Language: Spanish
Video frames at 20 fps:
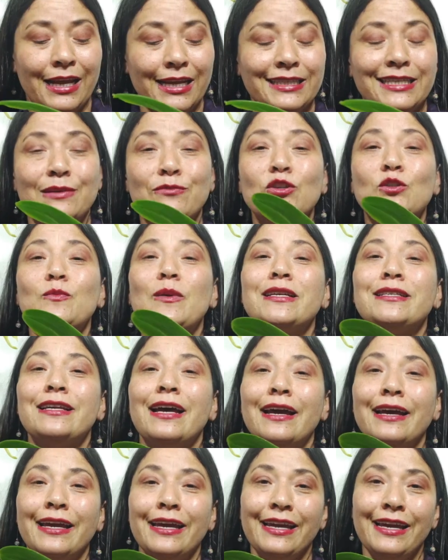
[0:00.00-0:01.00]
Le hacemos
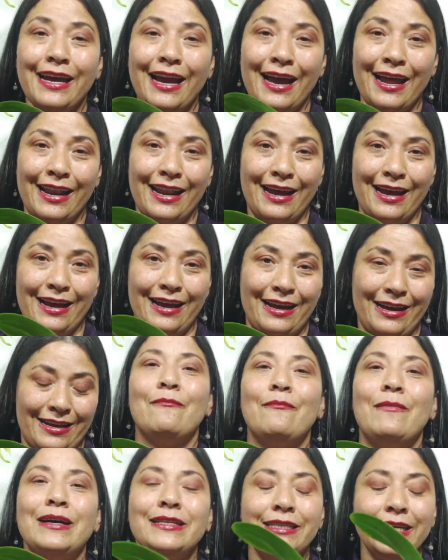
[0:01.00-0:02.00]
masaje a la
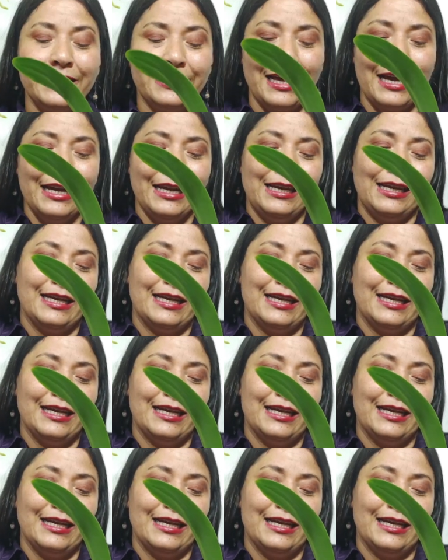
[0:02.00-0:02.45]
maceta